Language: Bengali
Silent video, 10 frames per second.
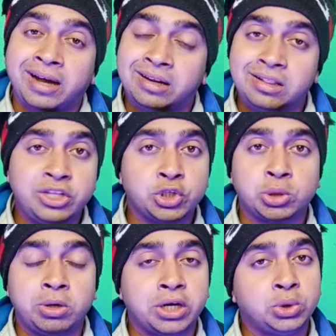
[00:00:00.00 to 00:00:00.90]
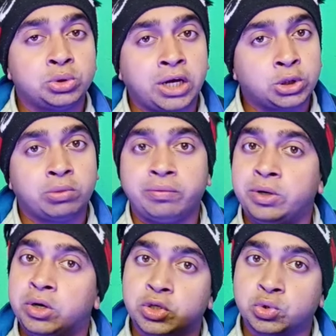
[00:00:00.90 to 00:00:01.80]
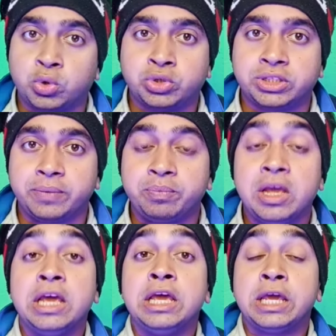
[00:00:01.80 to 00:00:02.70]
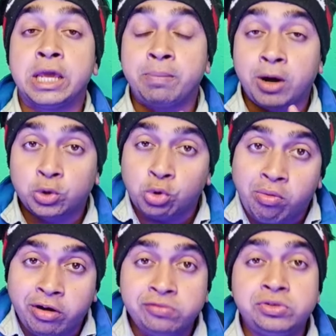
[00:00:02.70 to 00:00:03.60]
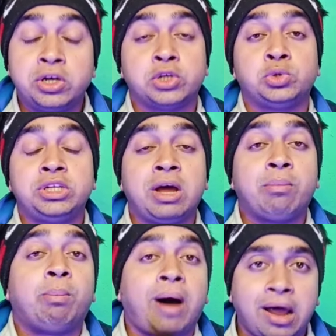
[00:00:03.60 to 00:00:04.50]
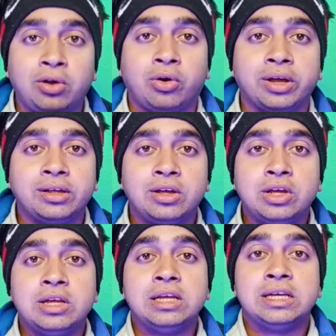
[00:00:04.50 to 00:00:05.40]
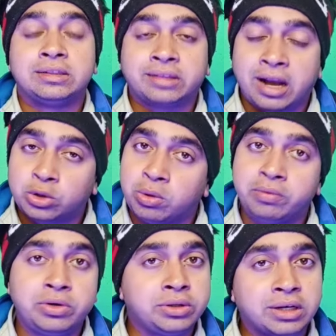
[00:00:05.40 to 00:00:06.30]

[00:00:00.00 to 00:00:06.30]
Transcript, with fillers: টাইটেল দিয়েছো বলে কিন্তু তাই তোমার ভিডিওটা শো হচ্ছে এবার তোমার ভিডিওটা যদি না ভালো হয় তারা তোমার ভিডিওতে